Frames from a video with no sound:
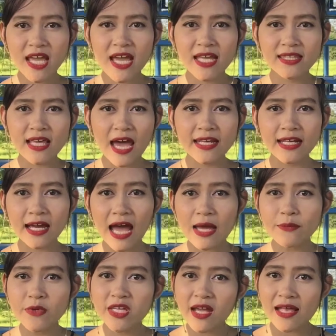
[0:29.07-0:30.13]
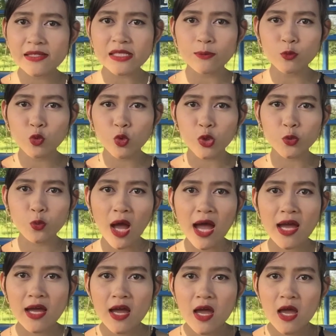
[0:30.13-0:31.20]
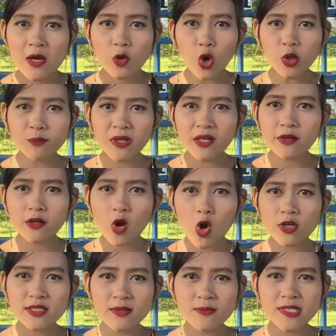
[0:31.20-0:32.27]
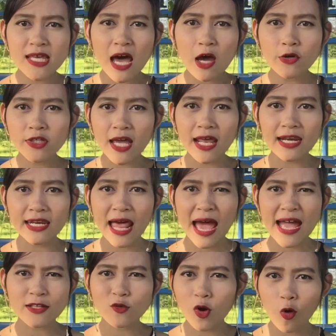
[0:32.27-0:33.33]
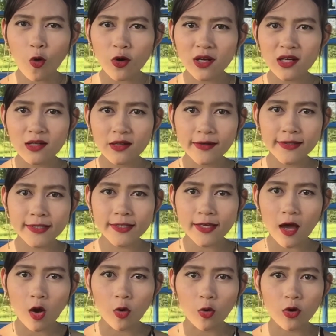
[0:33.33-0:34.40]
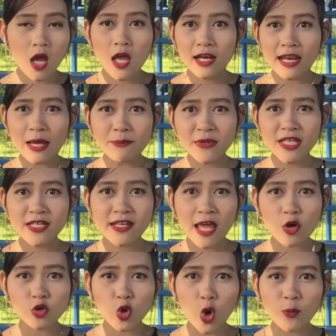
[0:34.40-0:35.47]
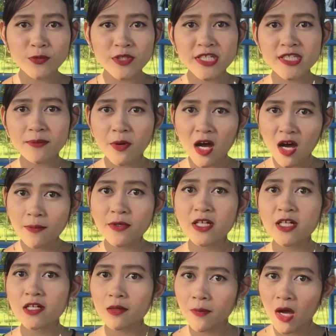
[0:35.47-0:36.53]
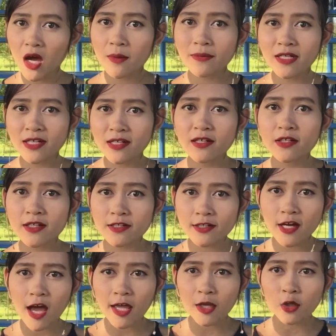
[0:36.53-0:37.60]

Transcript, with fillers: ระเทศไทยนะคะ มีการสำรวจว่า คนเป็นโรคซึมเศร้าเนี่ยล้านกว่าคนเลยทีเดียว และมีแนวโน้มที่จะเพิ่มขึ้นเพิ่มขึ้นเรื่อ